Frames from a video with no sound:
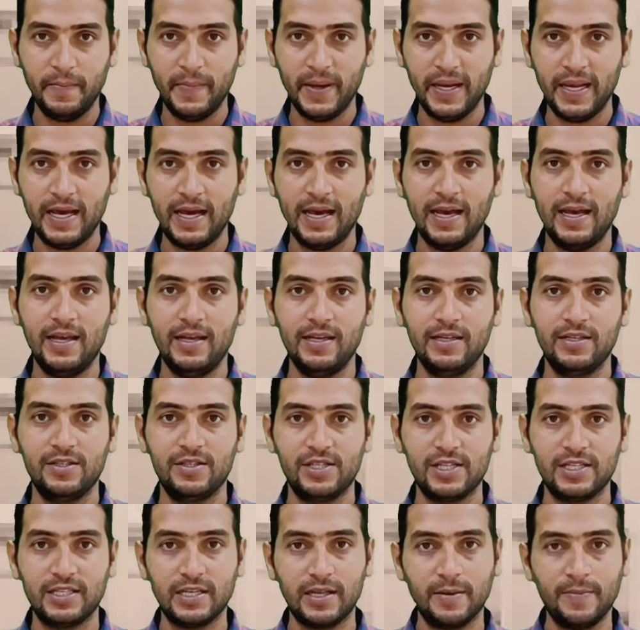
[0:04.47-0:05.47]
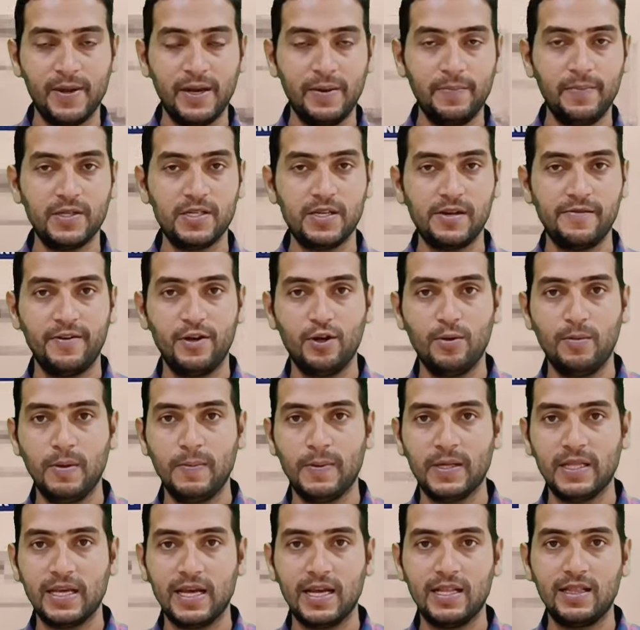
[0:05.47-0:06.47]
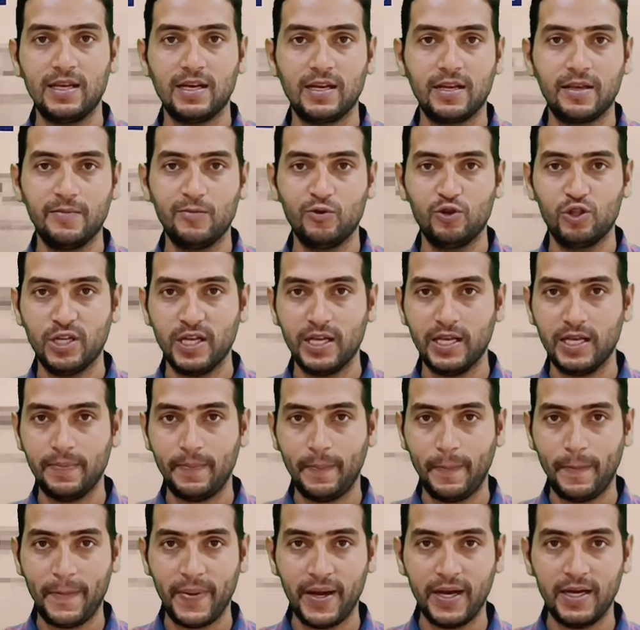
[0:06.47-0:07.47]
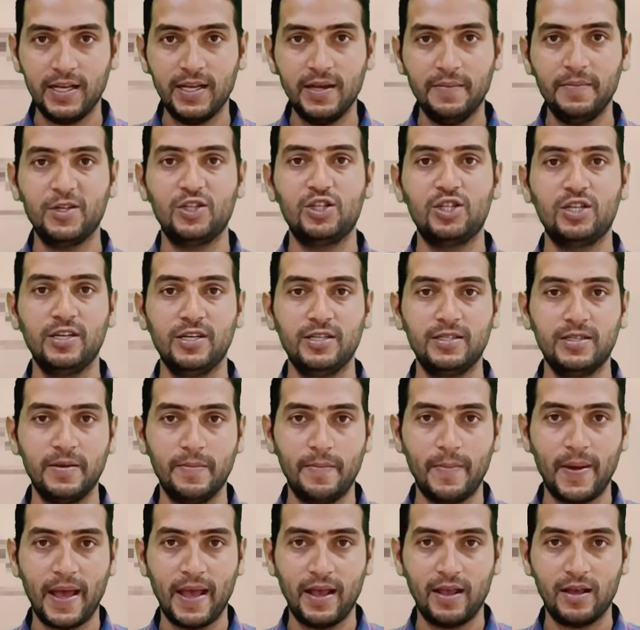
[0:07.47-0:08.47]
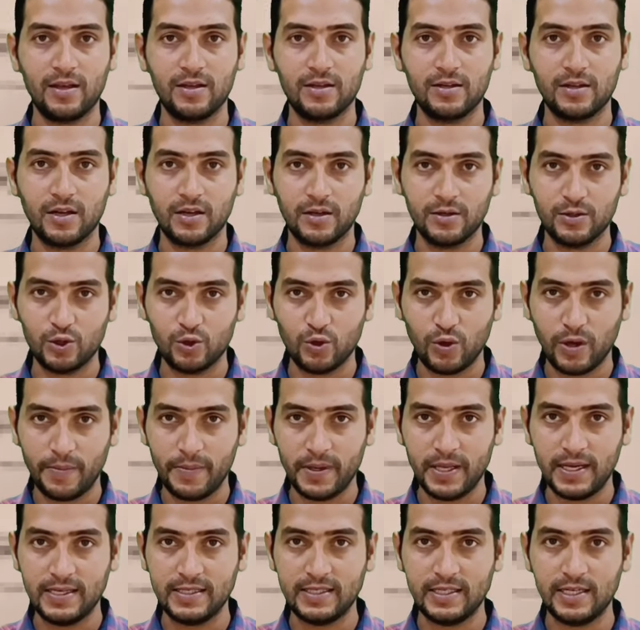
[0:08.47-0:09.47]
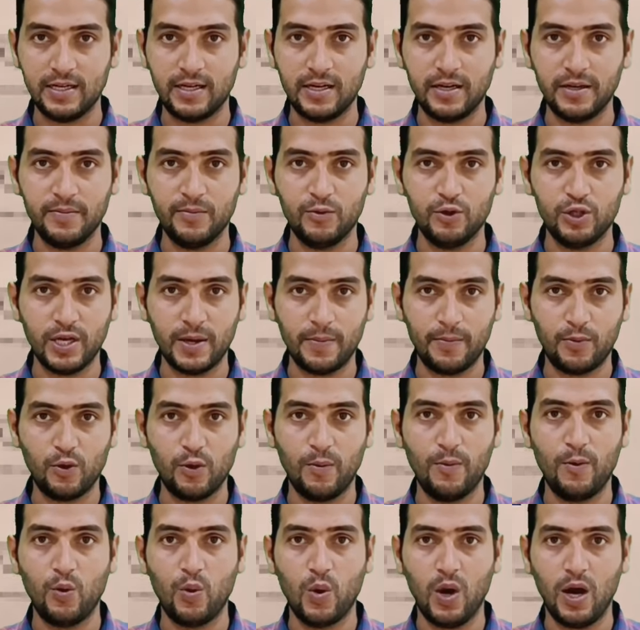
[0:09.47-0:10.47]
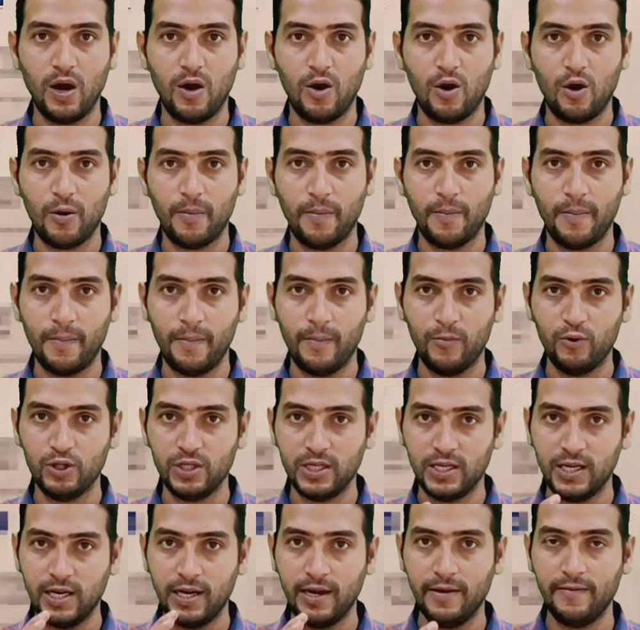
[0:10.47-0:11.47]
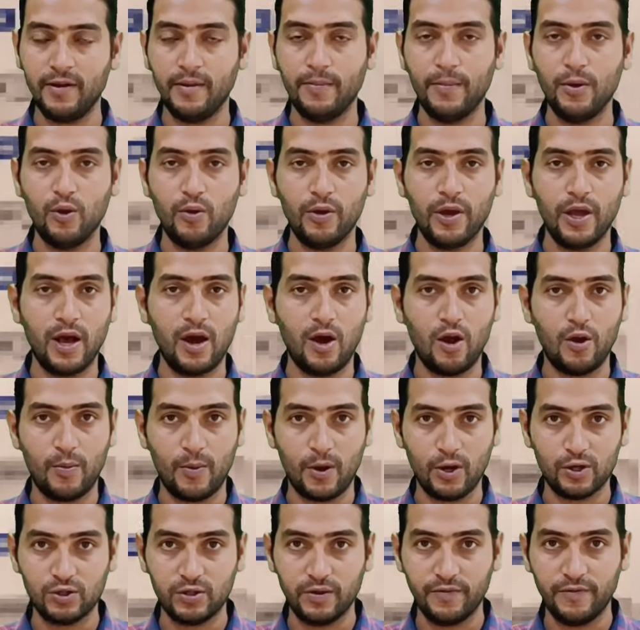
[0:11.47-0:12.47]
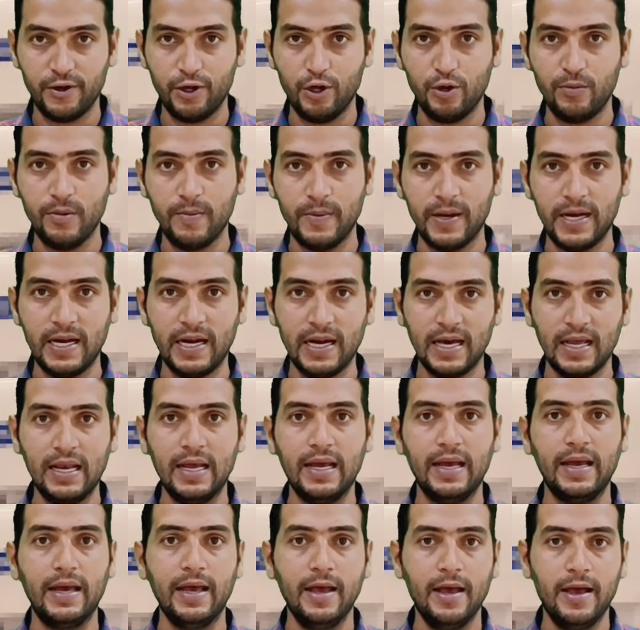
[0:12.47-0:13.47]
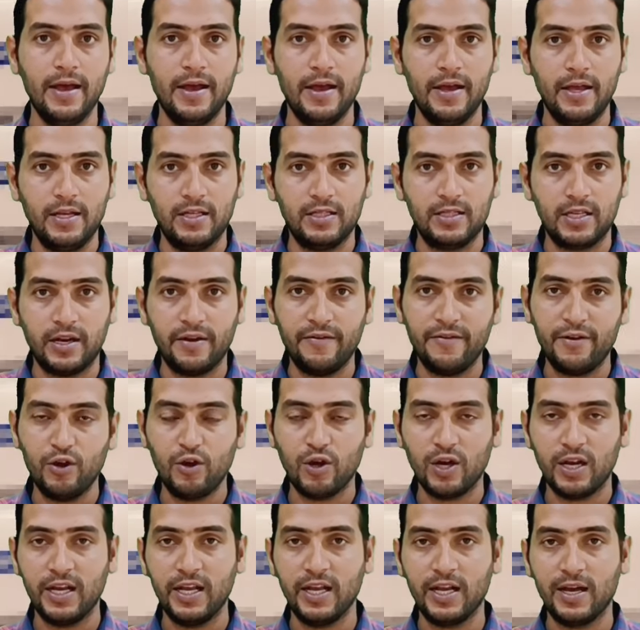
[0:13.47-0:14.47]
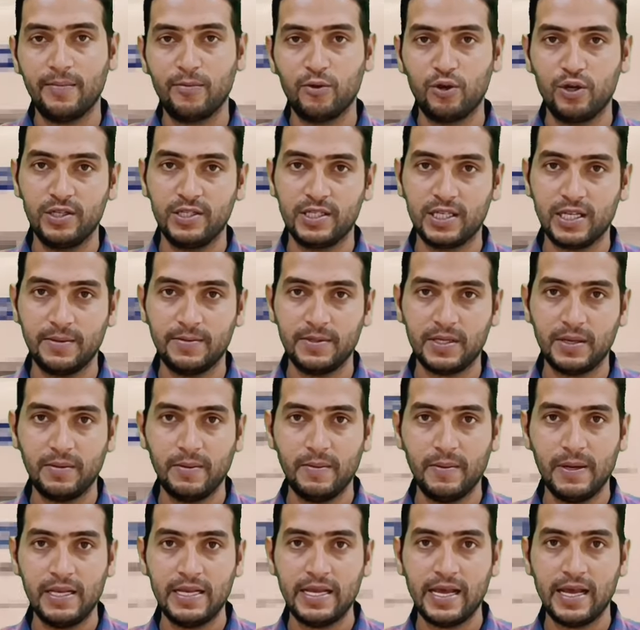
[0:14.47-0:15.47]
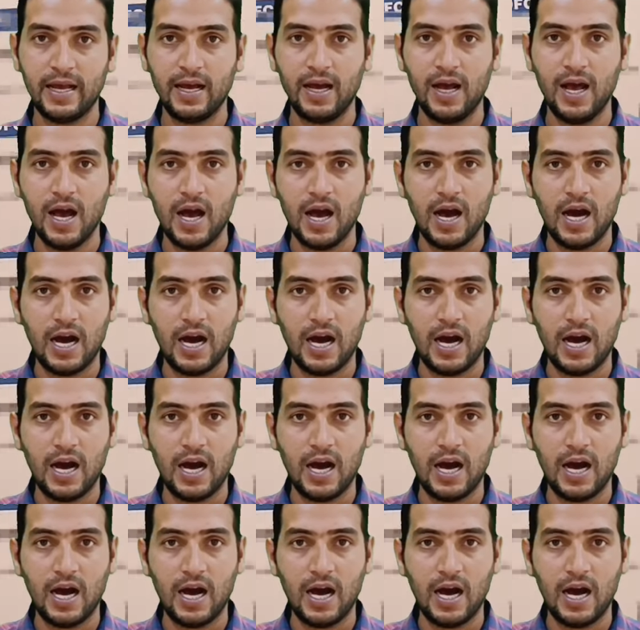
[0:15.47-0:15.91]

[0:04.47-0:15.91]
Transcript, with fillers: मिला है जैसे कि मैंने पिछले वीडियो में बताया था कि मुझे पेटीएम एच बैंक जो अभी रिसेंटली मुझे अप्रूव्ड हुआ और मुझे डिलीवर भी हो गया अनबॉक्सिंग वीडियो भी मैंने डाला है सारे वीडियो का लिंक आपको डिस्क्रिप्शन में मिल जाएगा